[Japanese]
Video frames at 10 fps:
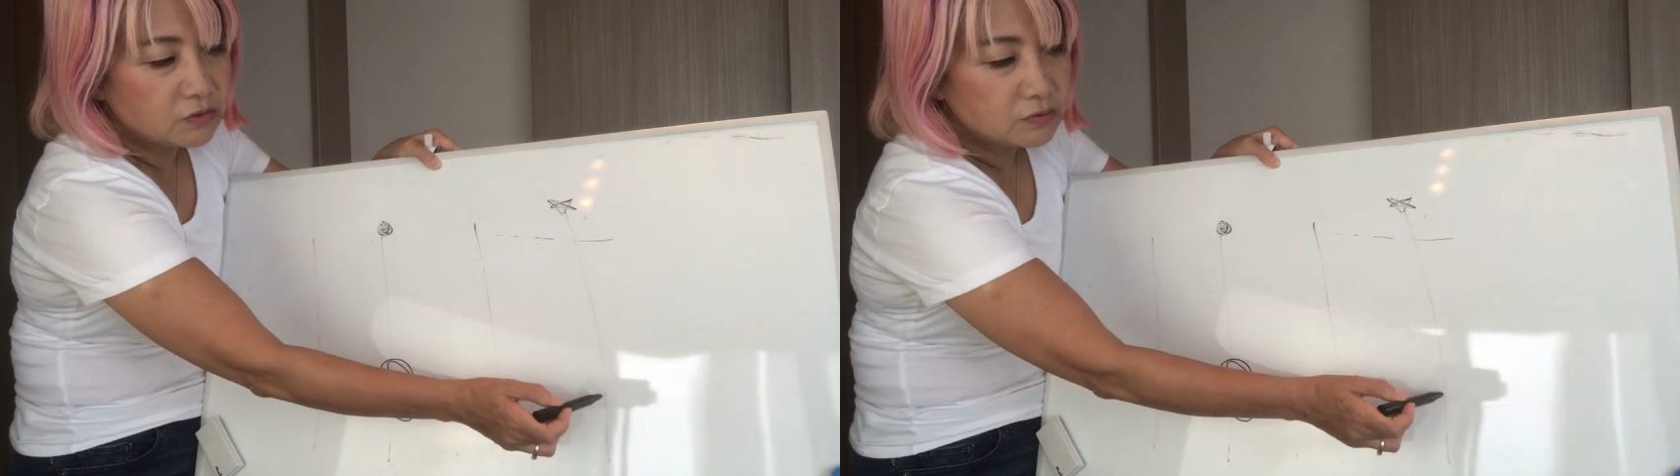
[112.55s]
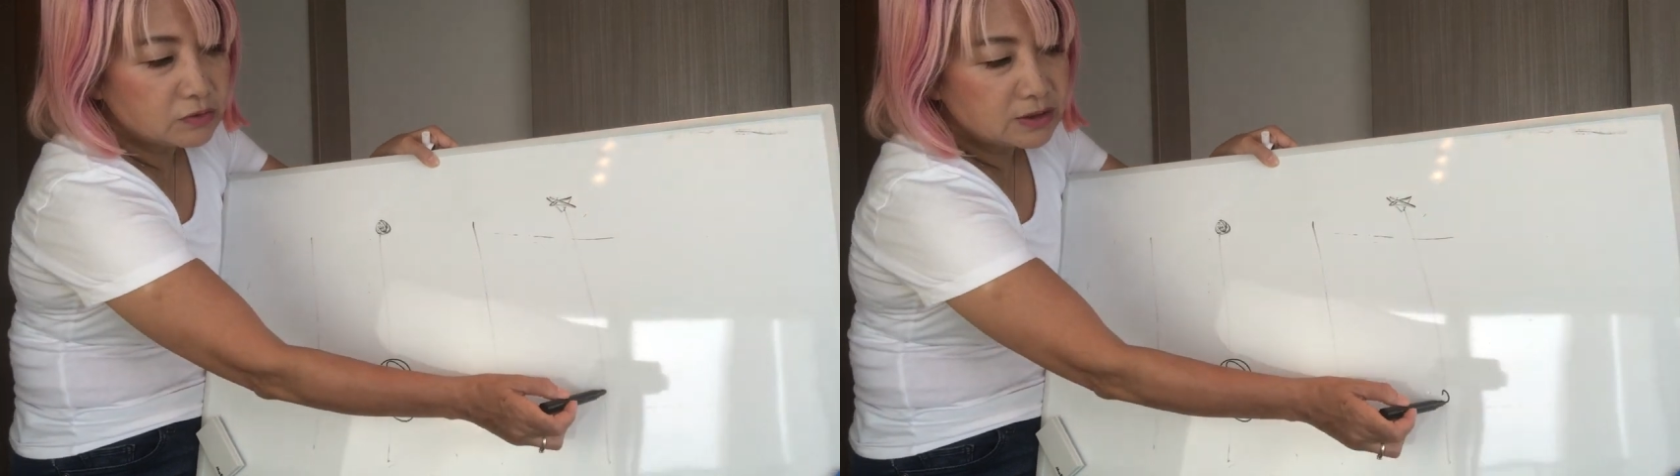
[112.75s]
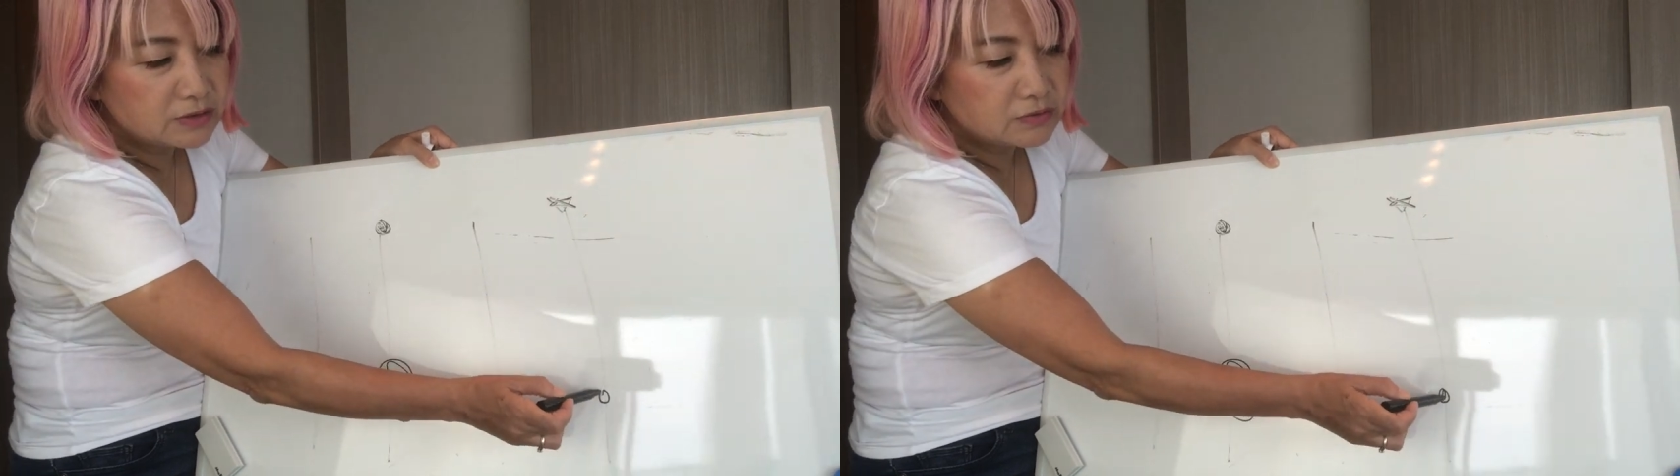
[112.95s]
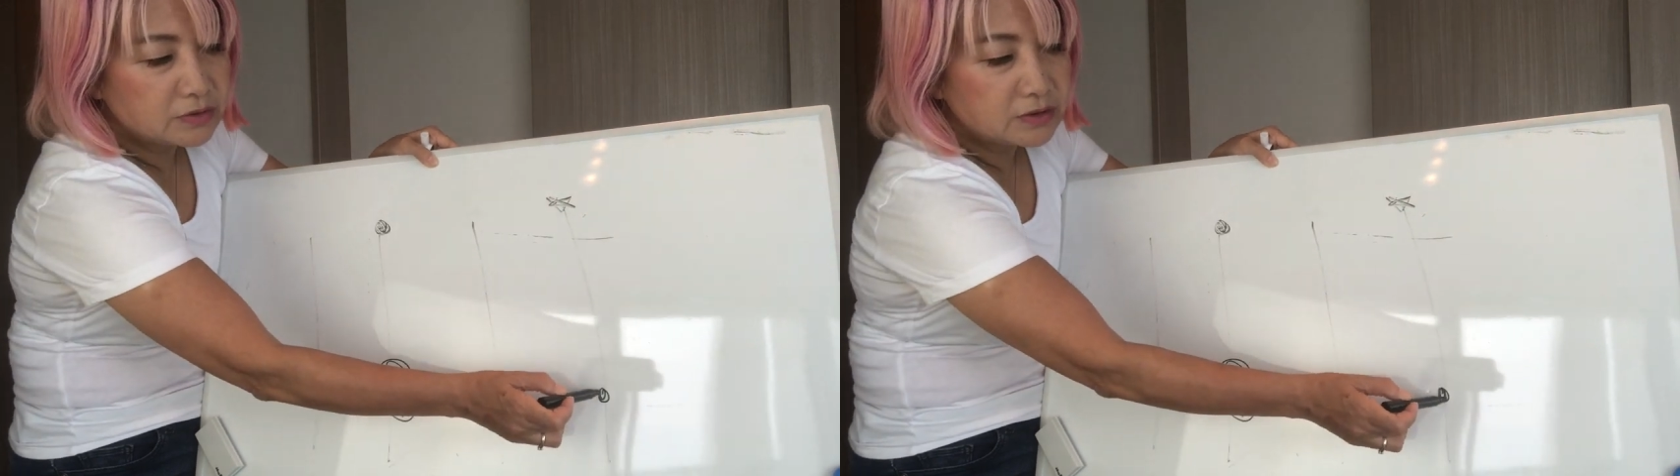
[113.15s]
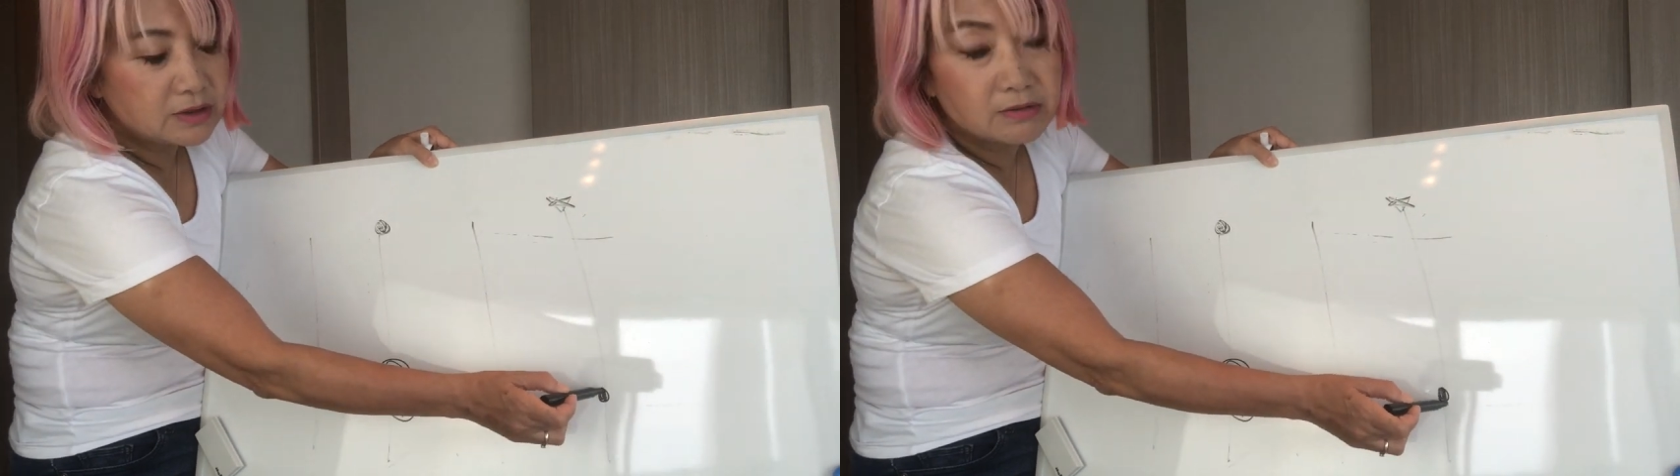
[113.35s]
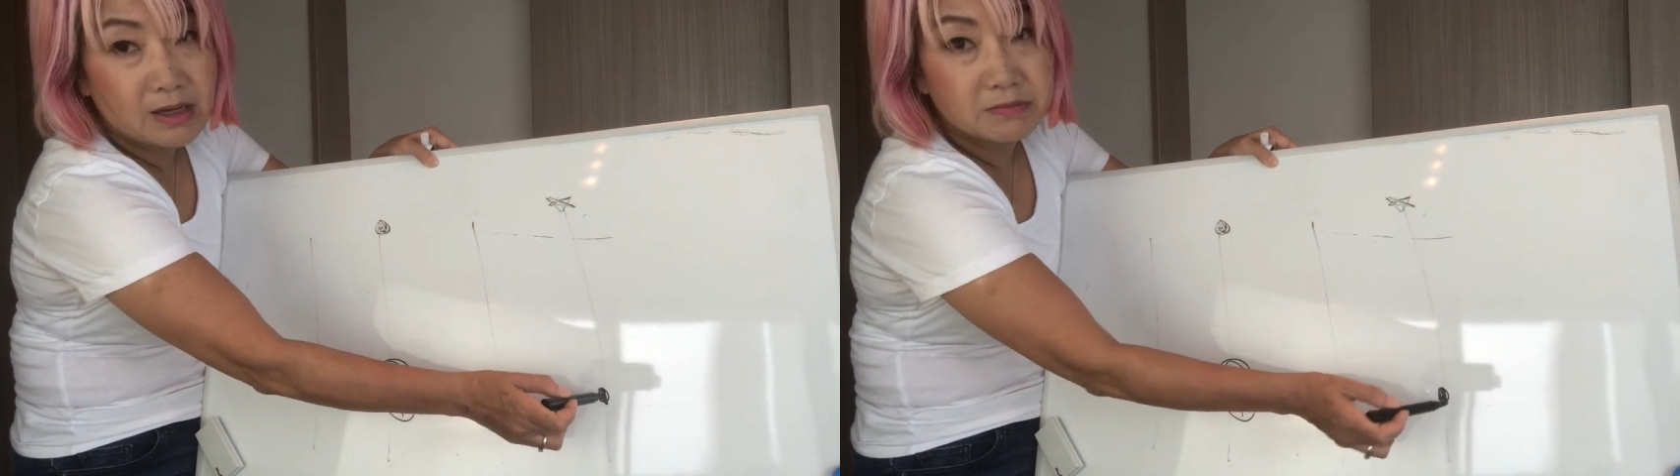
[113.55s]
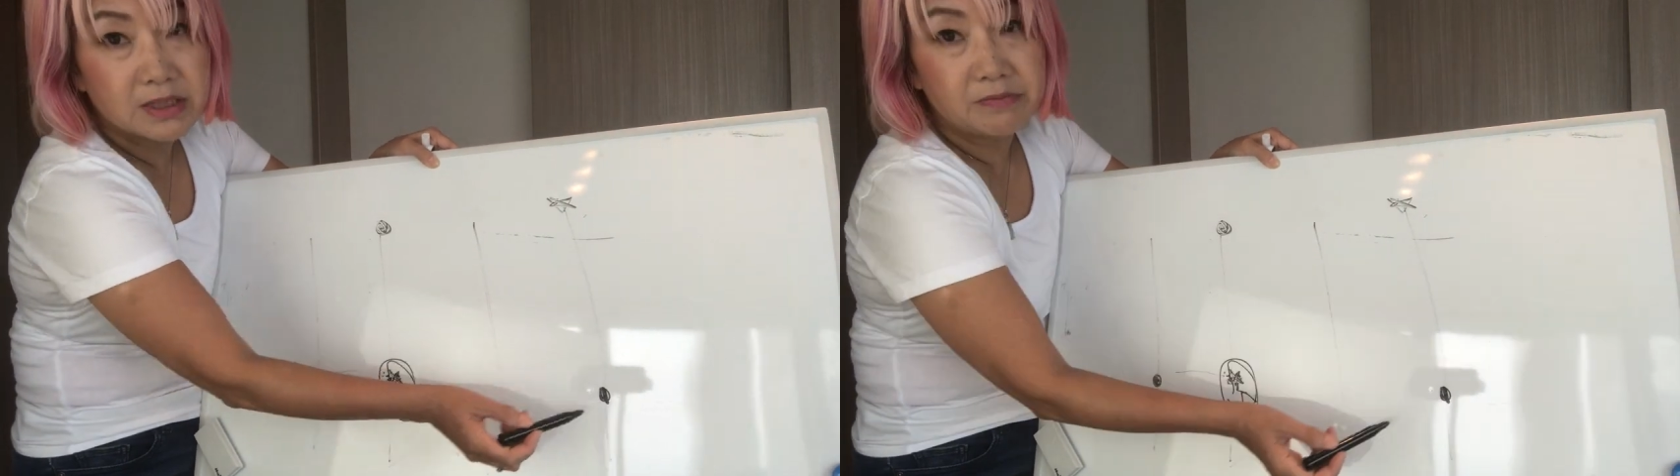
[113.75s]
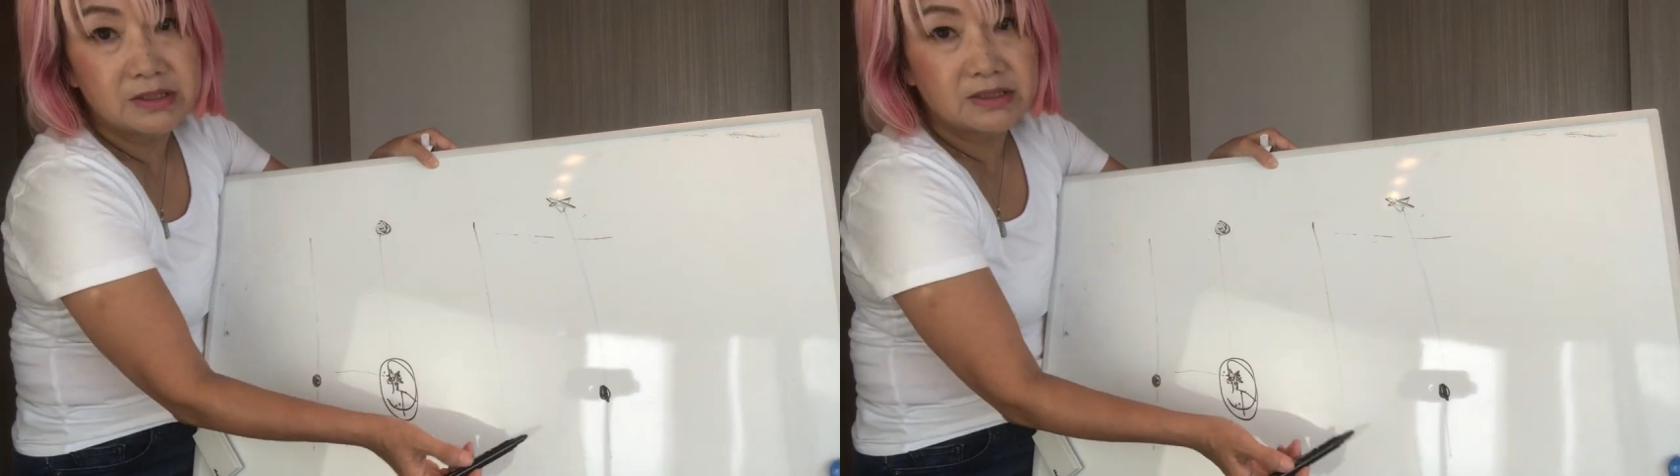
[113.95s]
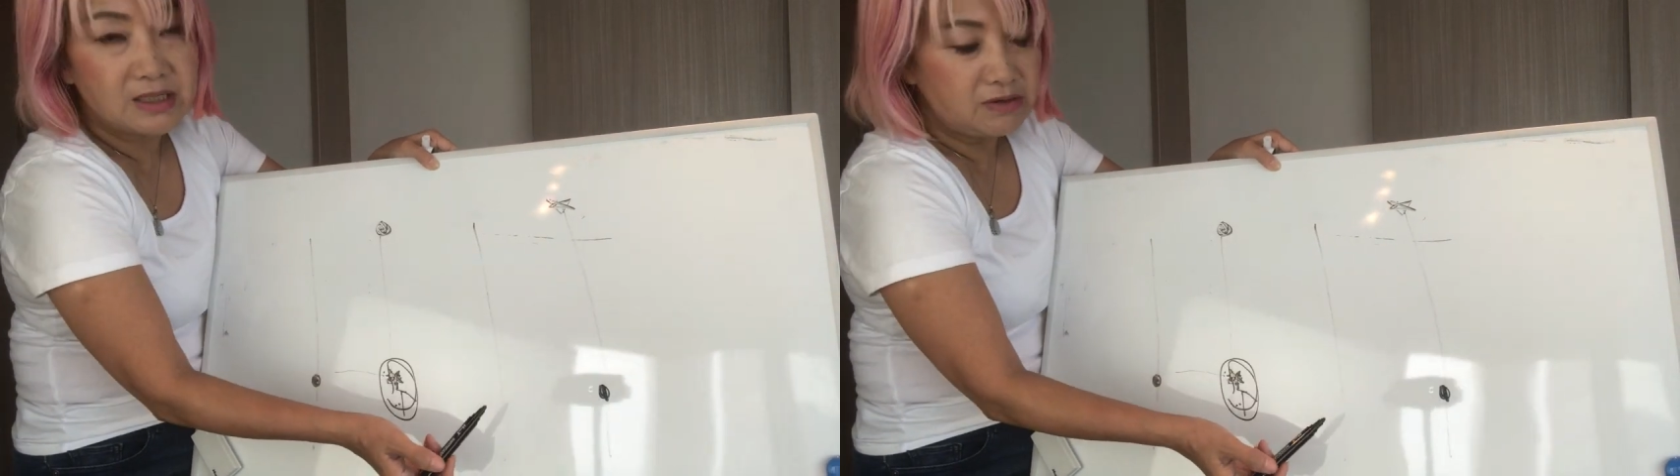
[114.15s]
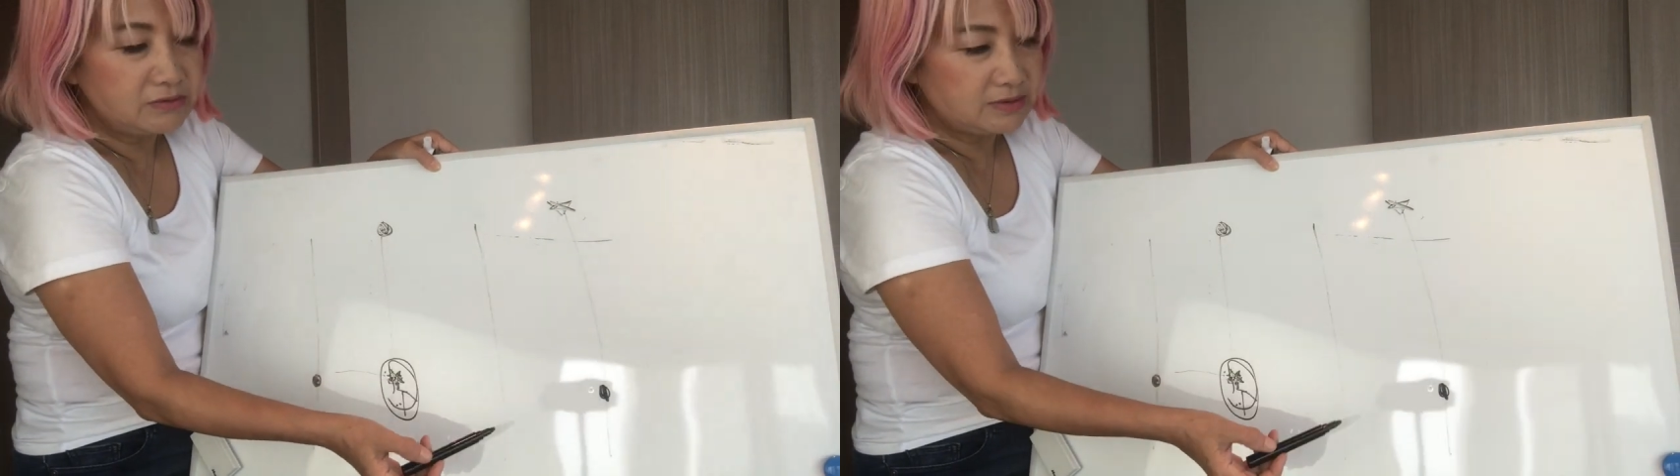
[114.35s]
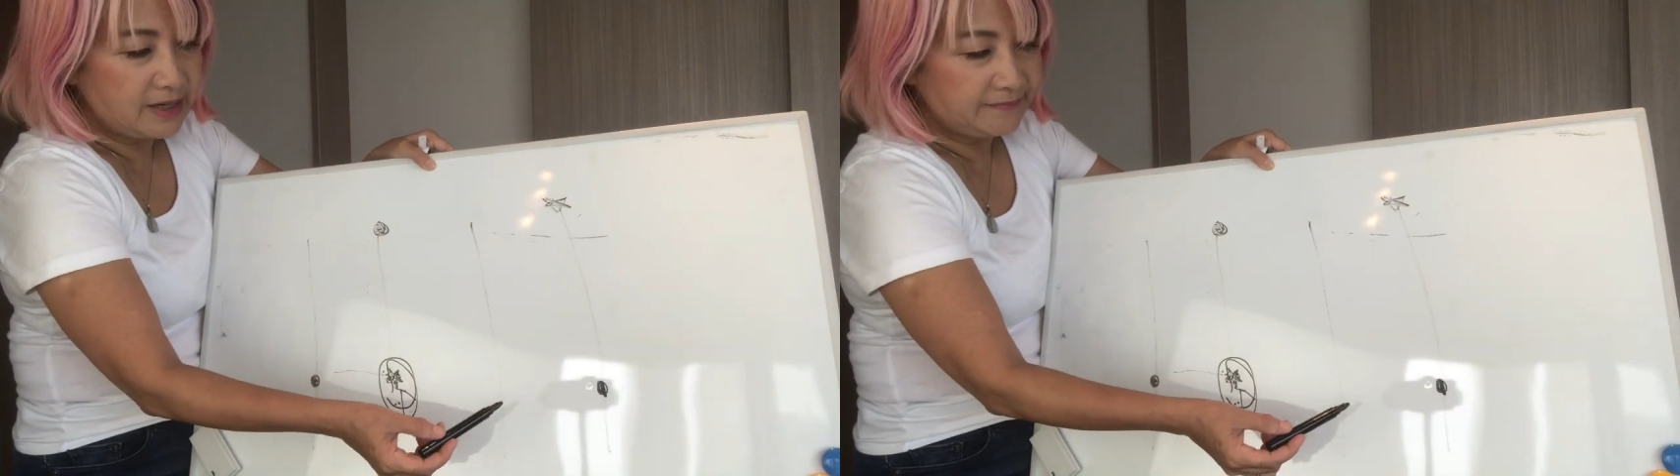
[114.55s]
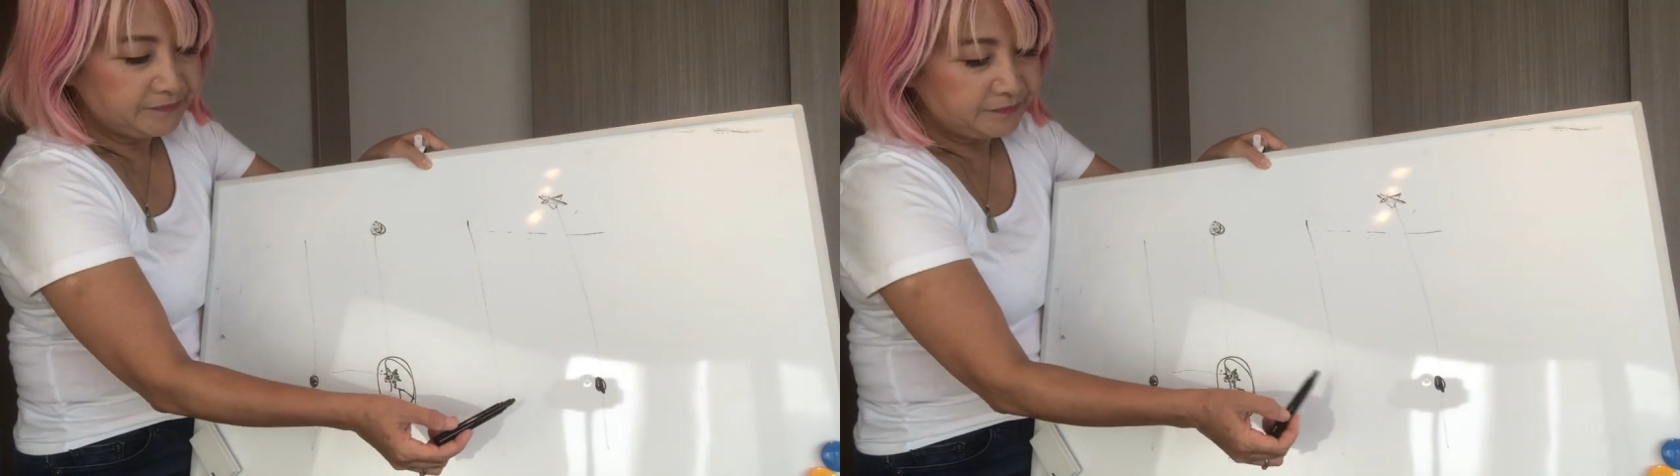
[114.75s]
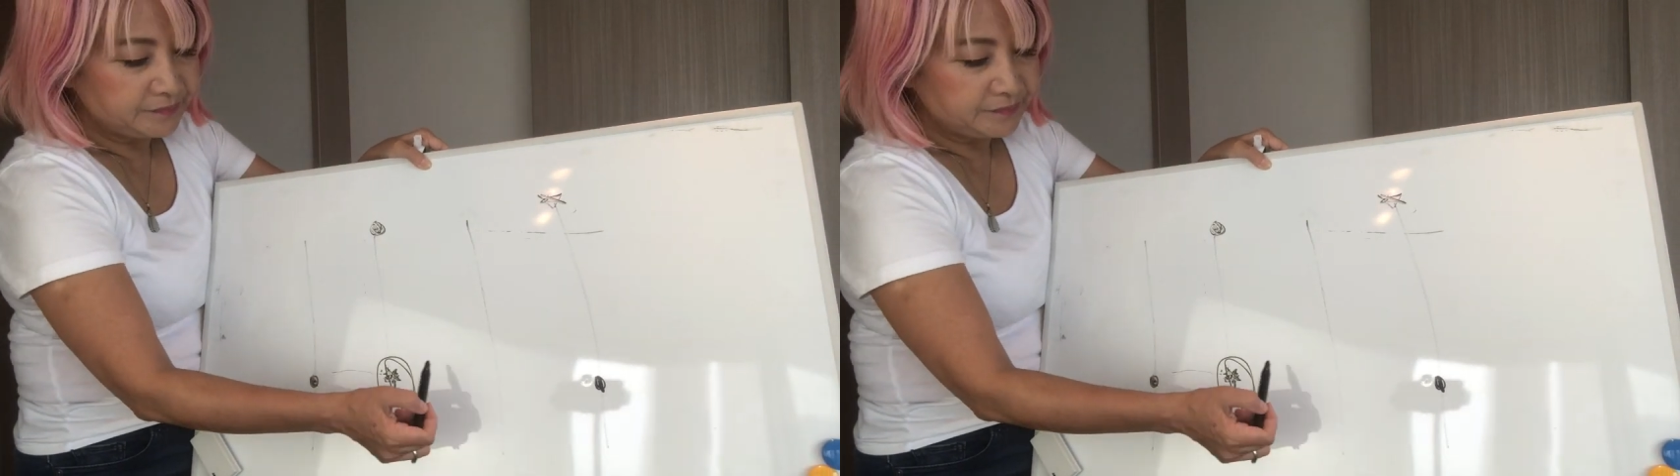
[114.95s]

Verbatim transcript: こにくっついてる神様違うんで